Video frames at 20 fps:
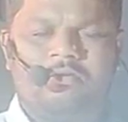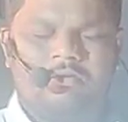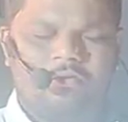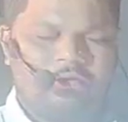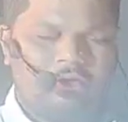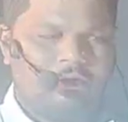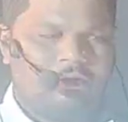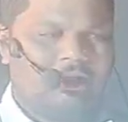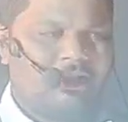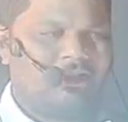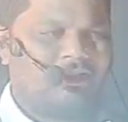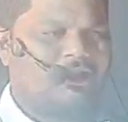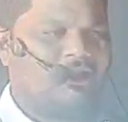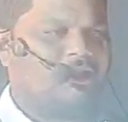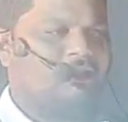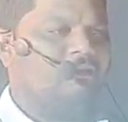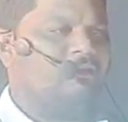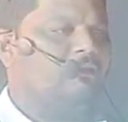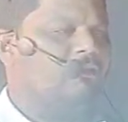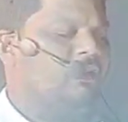ఒక
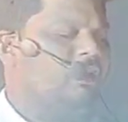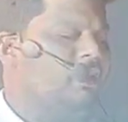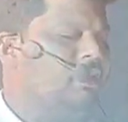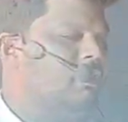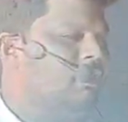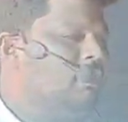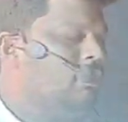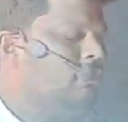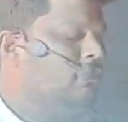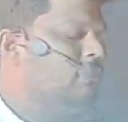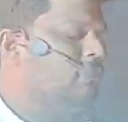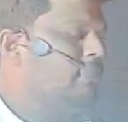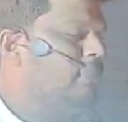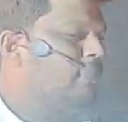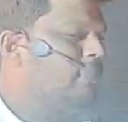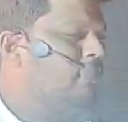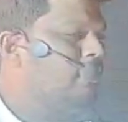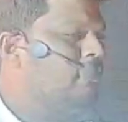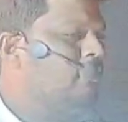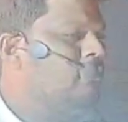కష్టం కానీ
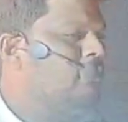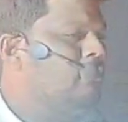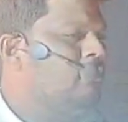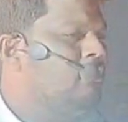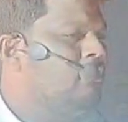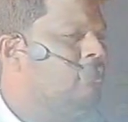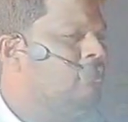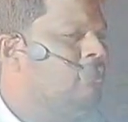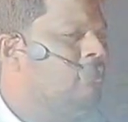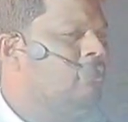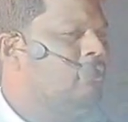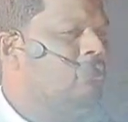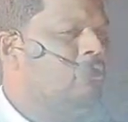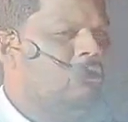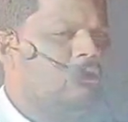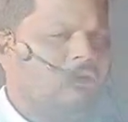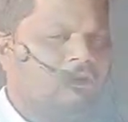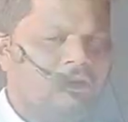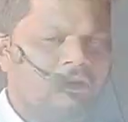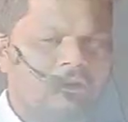
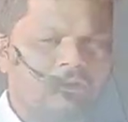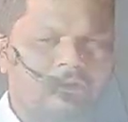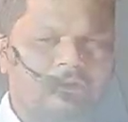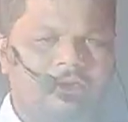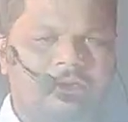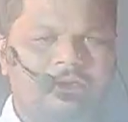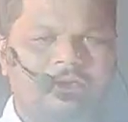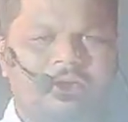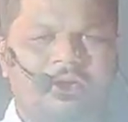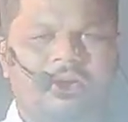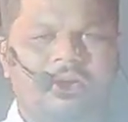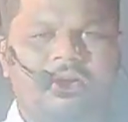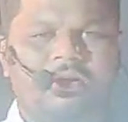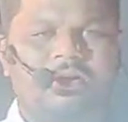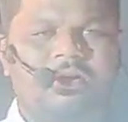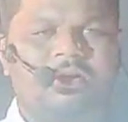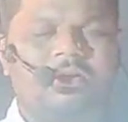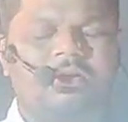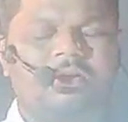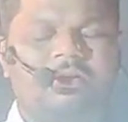ఒక ఇబ్బంది
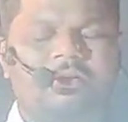కానీ